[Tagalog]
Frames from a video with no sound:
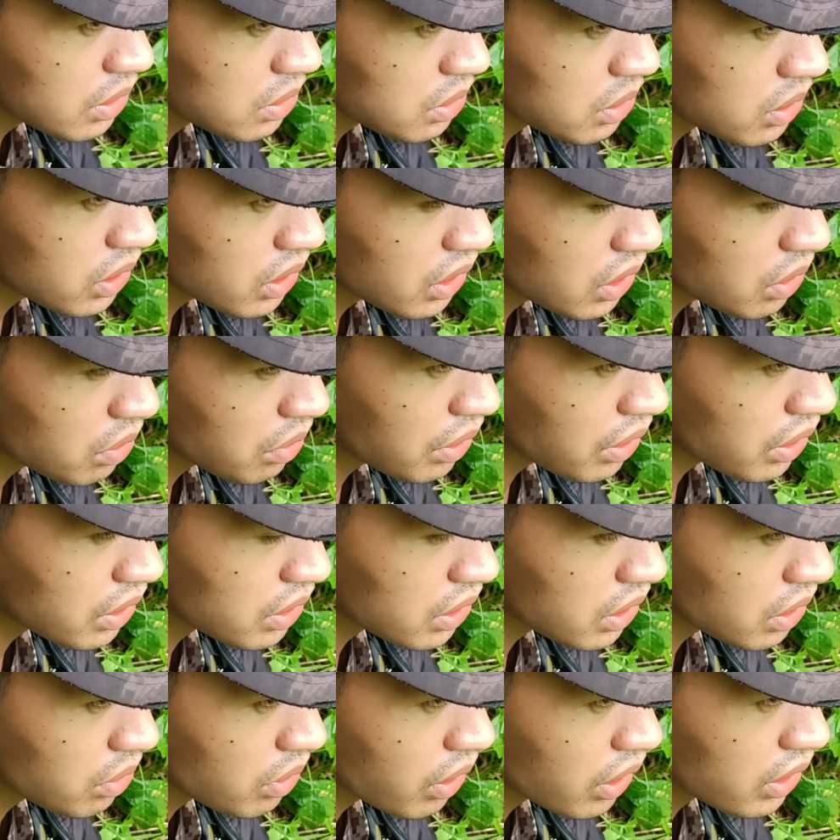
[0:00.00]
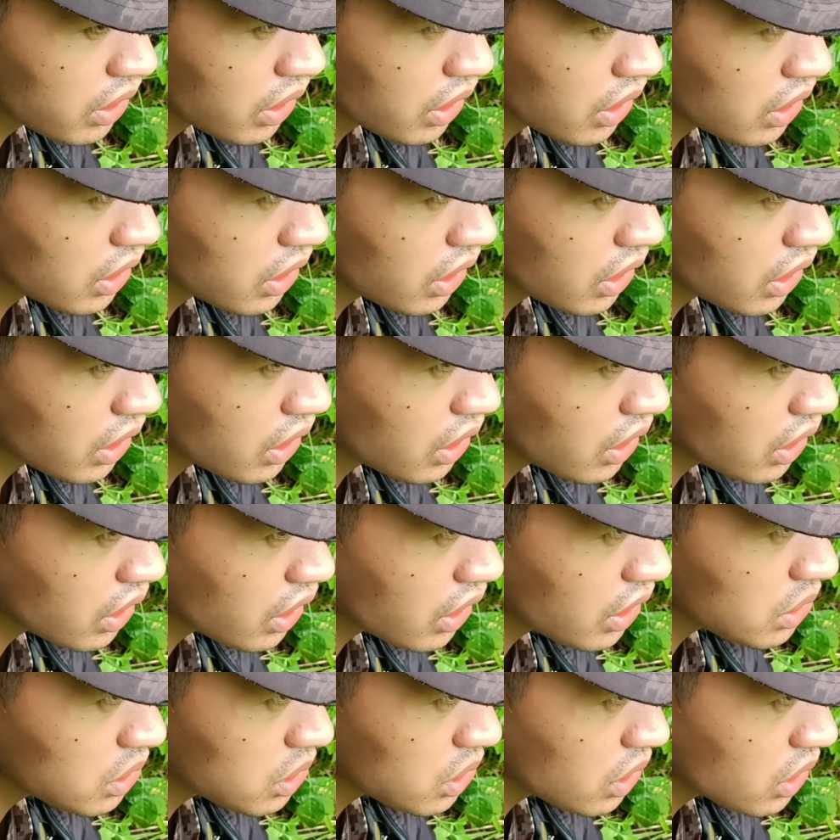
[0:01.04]
Si Iwa, mm-hmm. Iwatang
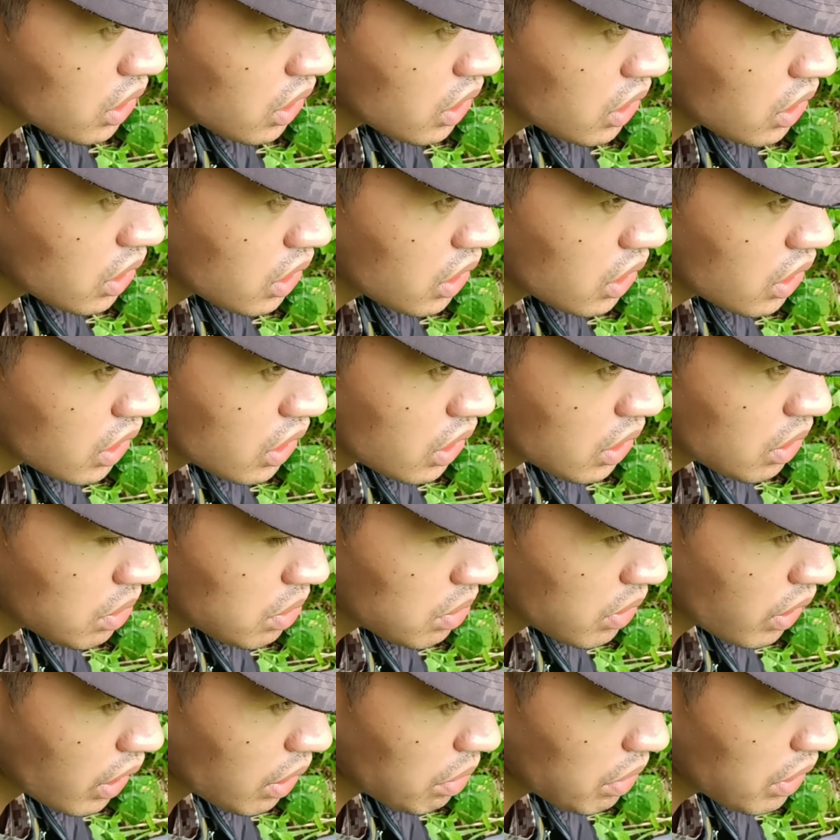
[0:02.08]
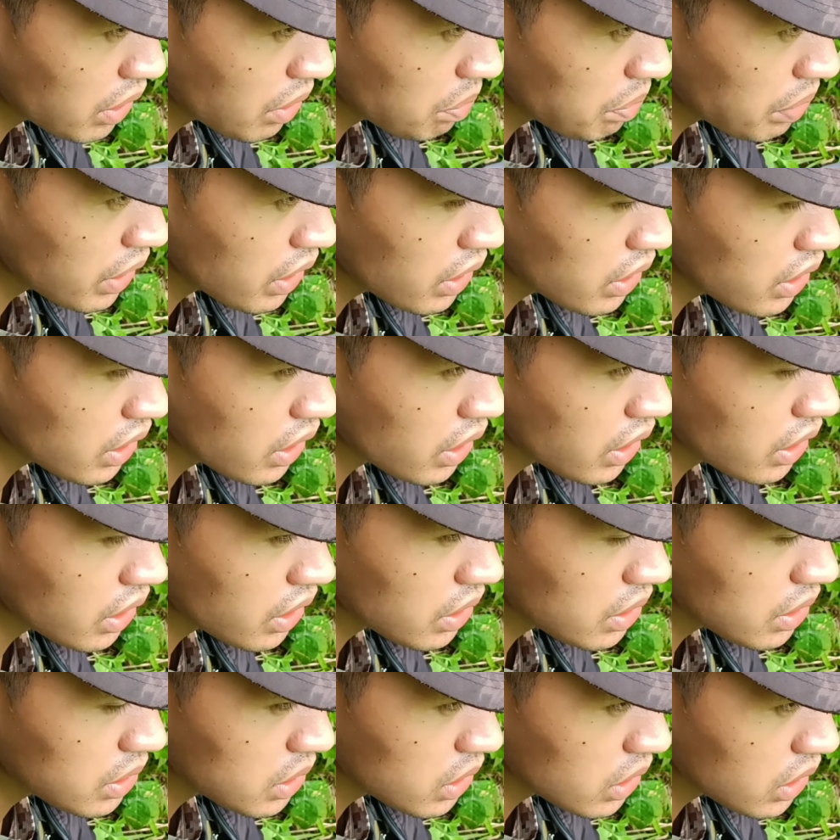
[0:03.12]
Erika, si kaibigan Peter,
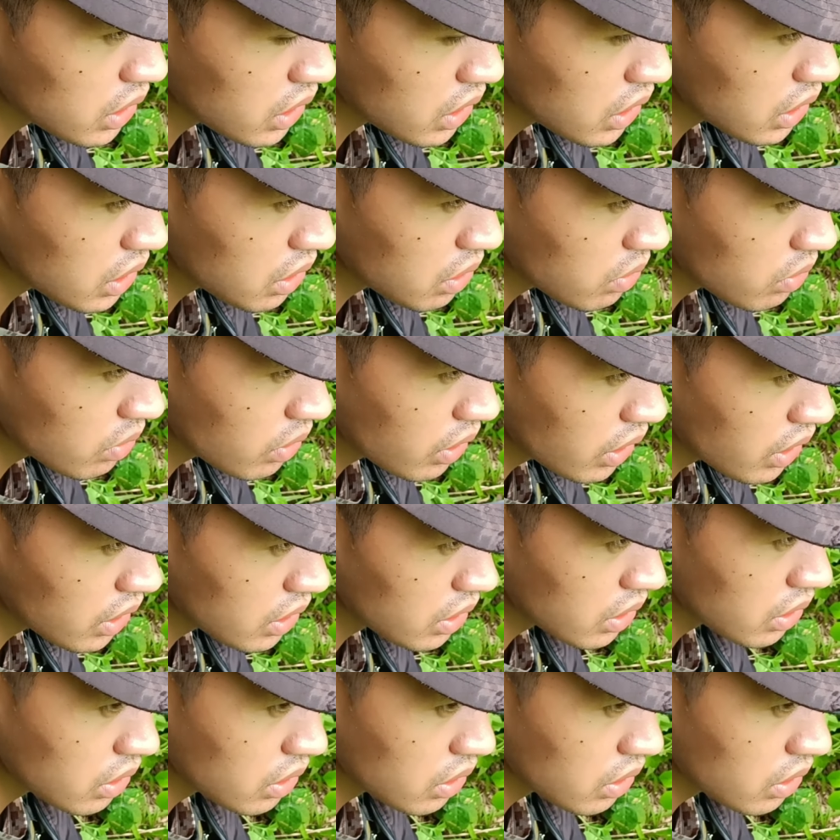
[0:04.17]
si Juan. Si